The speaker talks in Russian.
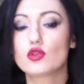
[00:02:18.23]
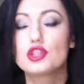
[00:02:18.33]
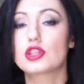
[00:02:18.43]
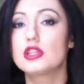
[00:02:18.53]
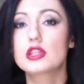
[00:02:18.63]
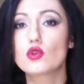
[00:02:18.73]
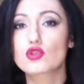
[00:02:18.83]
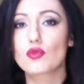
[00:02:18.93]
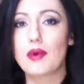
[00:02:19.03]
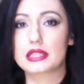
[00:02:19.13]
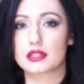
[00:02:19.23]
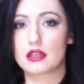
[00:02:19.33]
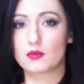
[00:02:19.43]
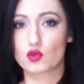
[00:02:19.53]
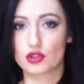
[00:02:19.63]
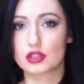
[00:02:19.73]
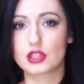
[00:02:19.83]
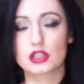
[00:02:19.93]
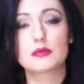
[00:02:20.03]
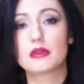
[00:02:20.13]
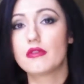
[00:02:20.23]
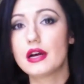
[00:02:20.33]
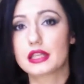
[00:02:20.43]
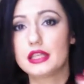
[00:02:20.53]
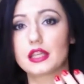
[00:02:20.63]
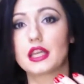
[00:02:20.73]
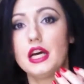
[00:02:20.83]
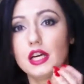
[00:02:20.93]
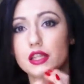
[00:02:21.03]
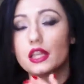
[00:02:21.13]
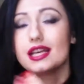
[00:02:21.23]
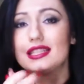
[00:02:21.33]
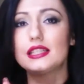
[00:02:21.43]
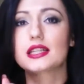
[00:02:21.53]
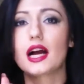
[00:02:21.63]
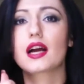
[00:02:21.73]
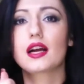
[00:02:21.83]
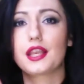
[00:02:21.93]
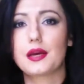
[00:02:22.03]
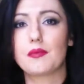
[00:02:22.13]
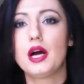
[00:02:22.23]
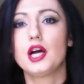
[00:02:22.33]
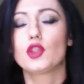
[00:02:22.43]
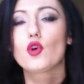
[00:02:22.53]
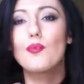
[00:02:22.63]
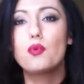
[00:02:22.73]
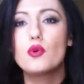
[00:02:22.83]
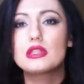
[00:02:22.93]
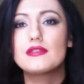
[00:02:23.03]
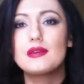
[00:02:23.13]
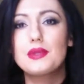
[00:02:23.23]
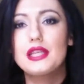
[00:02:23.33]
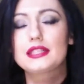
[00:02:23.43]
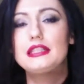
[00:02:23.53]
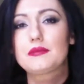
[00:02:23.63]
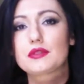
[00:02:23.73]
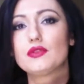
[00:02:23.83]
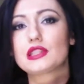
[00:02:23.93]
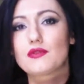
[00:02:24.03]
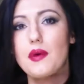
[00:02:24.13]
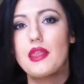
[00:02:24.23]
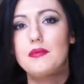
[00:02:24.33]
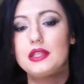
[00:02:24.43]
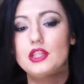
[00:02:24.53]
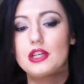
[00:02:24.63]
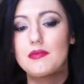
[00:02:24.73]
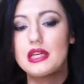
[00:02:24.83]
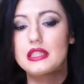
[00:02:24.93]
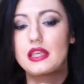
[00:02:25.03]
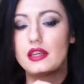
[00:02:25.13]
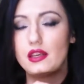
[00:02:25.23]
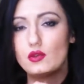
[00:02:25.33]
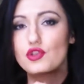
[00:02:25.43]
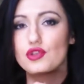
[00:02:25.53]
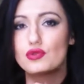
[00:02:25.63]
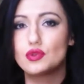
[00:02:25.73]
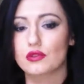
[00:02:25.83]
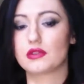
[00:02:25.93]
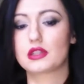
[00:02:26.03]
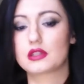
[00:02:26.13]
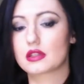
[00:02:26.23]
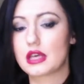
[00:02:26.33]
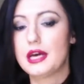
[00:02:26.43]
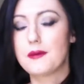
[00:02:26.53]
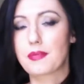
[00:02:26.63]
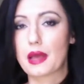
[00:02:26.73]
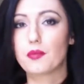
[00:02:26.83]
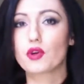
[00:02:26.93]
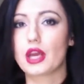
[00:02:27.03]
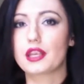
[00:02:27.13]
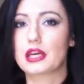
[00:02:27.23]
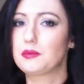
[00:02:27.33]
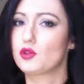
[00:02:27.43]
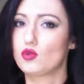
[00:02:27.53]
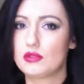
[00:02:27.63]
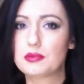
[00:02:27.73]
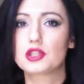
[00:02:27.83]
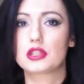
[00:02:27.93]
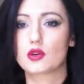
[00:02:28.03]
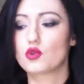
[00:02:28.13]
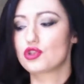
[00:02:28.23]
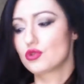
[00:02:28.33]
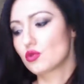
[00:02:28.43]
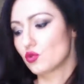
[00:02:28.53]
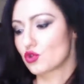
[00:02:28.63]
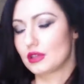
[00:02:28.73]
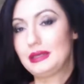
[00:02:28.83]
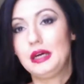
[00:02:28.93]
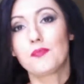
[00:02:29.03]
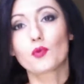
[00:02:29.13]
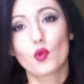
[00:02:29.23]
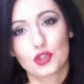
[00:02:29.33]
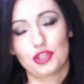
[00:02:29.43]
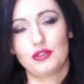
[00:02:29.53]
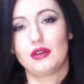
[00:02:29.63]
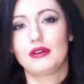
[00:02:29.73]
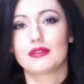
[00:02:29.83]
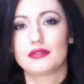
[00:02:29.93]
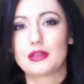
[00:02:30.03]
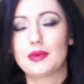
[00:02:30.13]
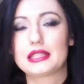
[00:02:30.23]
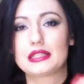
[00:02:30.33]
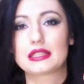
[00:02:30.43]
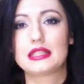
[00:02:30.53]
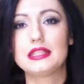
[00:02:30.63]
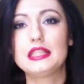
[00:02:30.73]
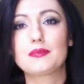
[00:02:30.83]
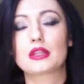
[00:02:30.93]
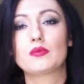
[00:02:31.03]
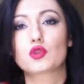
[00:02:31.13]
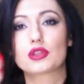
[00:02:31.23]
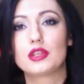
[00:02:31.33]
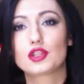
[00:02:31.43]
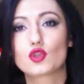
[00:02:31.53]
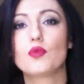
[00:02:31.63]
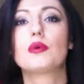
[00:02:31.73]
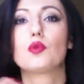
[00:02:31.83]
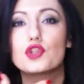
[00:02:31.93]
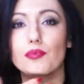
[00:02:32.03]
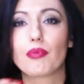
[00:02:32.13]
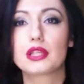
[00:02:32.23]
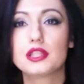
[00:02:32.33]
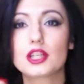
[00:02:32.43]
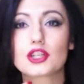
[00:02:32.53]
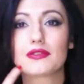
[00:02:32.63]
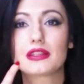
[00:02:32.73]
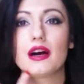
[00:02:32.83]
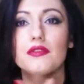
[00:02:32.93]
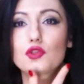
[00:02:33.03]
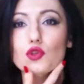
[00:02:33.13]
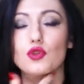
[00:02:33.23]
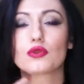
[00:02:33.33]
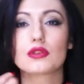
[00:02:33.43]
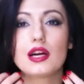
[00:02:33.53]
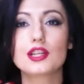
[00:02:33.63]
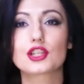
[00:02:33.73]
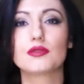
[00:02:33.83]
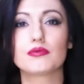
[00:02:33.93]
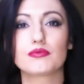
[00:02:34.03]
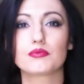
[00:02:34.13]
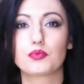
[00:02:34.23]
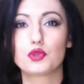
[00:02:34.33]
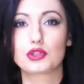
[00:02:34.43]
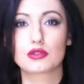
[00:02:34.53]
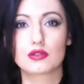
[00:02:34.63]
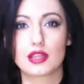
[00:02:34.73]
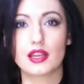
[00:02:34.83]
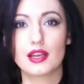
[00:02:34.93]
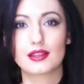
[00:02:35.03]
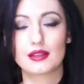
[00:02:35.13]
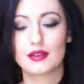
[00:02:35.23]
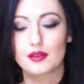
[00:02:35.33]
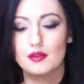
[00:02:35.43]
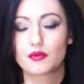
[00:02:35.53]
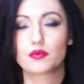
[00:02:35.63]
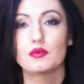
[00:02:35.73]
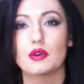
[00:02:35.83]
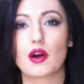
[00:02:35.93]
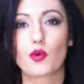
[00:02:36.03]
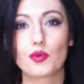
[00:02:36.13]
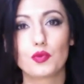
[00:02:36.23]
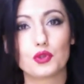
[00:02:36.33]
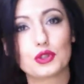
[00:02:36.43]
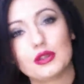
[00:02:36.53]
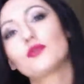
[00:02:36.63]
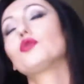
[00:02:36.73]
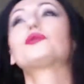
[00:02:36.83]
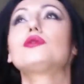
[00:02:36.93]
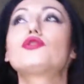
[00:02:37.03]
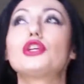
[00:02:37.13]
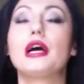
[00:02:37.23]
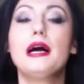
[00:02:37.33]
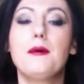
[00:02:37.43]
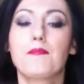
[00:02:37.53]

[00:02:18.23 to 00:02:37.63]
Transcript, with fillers: То есть это не то, что маска там нужно где-то смывать, нет. Наносить как крем, но по своим питательным свойствам она ближе к маске и очень здорово. Вот этот набор я рекомендую. Вообще за кожей рук нужно очень внимательно следить, потому что лицо мы можем поддерживать, да, все, что дальше, пусть стареет и какой будет, ни в коем случае.